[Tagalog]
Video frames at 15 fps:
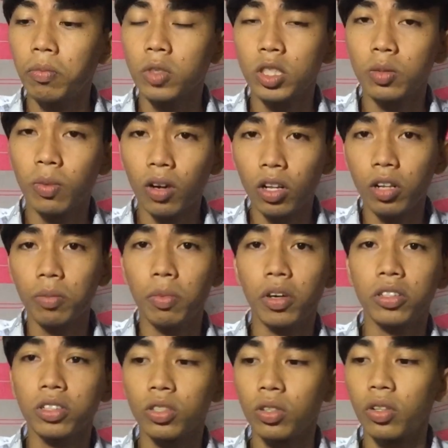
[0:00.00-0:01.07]
smaller
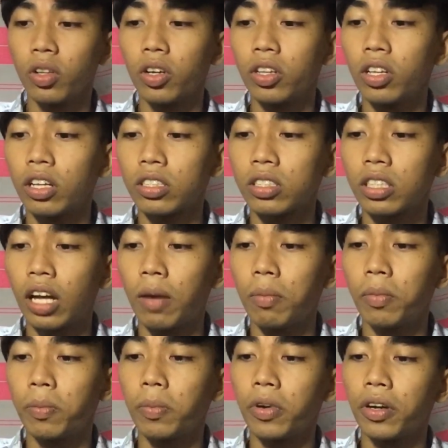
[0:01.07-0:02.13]
version nun ng
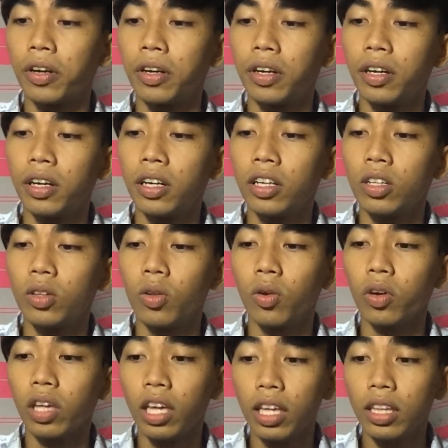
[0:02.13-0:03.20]
Stamper.
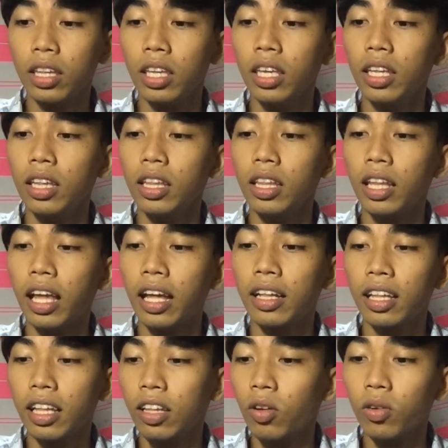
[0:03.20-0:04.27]
Nung, 18, na,
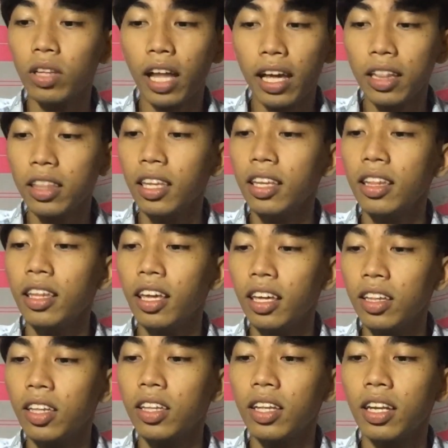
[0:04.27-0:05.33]
nung
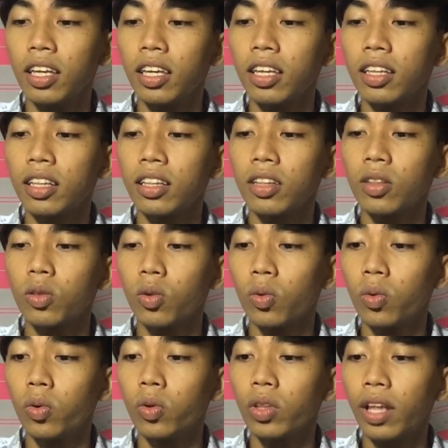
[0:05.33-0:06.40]
1983
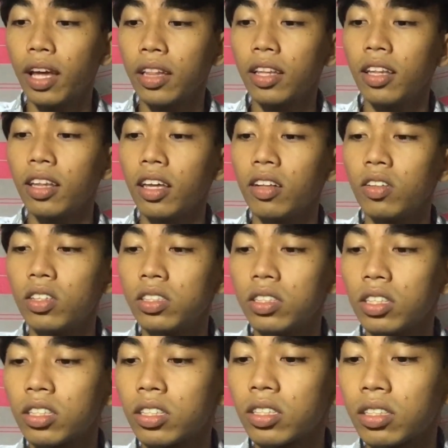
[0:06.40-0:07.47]
to
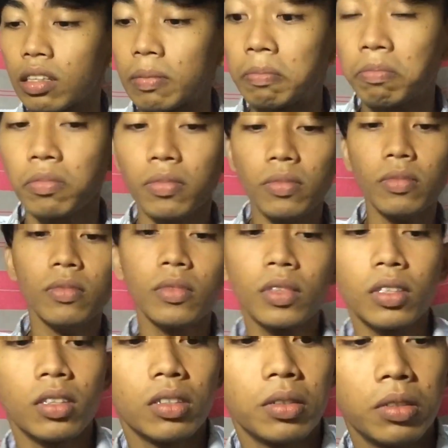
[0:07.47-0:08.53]
1986. So,
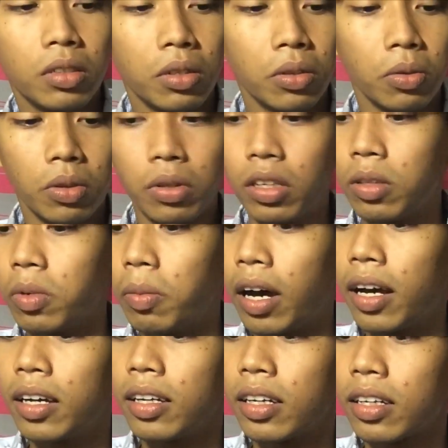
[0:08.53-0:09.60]
ano ba ba?
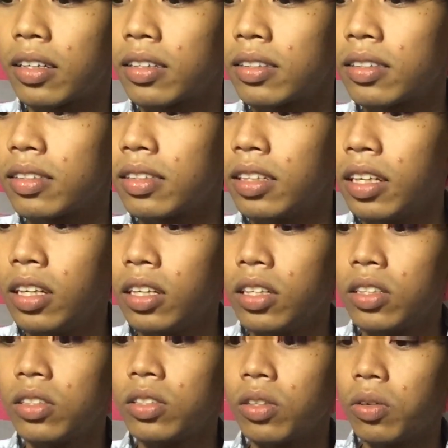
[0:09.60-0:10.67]
Ah.
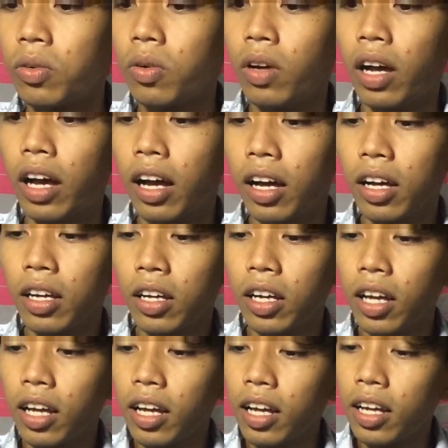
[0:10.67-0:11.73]
So, ang
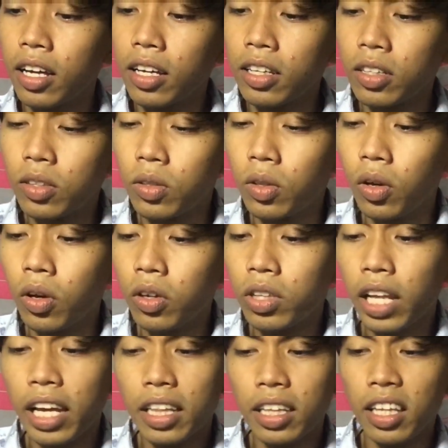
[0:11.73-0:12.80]

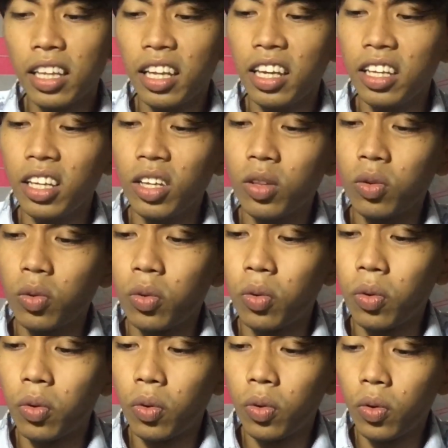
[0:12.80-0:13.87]
Noong
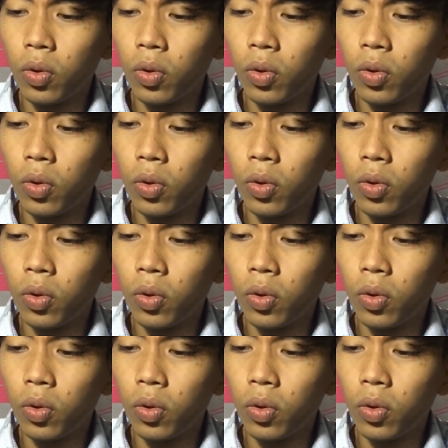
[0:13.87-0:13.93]
1982,